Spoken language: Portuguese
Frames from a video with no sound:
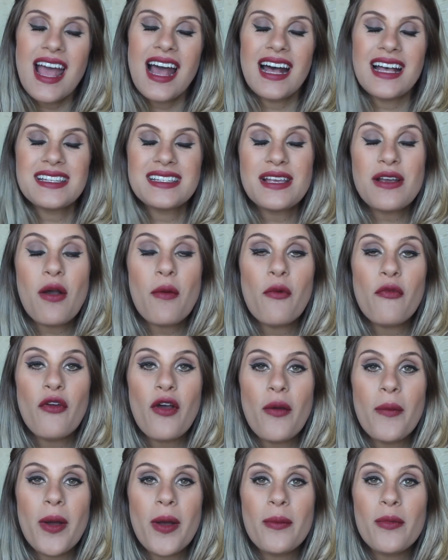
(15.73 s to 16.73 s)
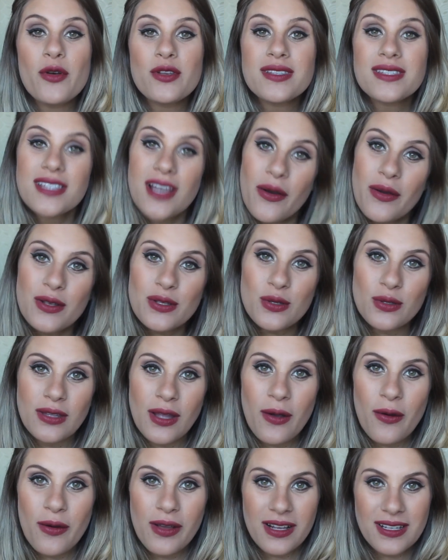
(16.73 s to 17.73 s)
assim como foi uma emoção
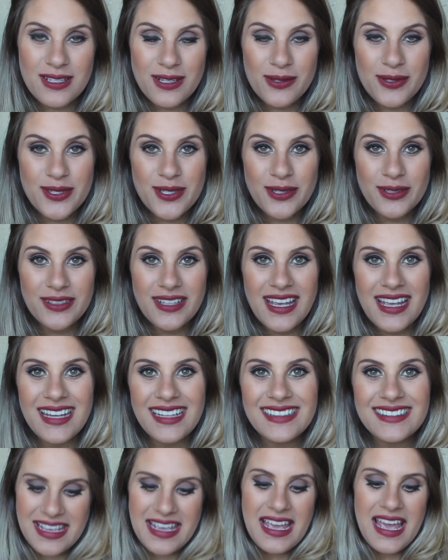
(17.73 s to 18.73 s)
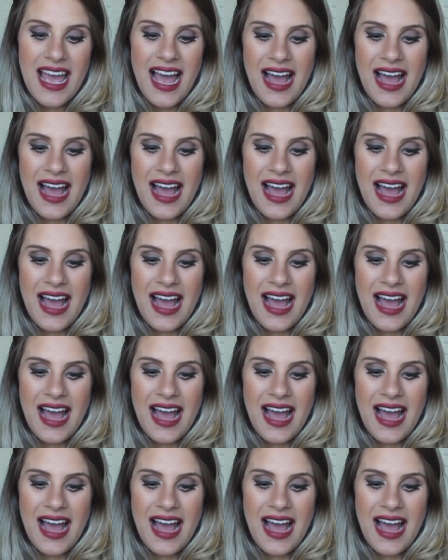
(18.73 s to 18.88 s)
escutar o coraçãozinho dele.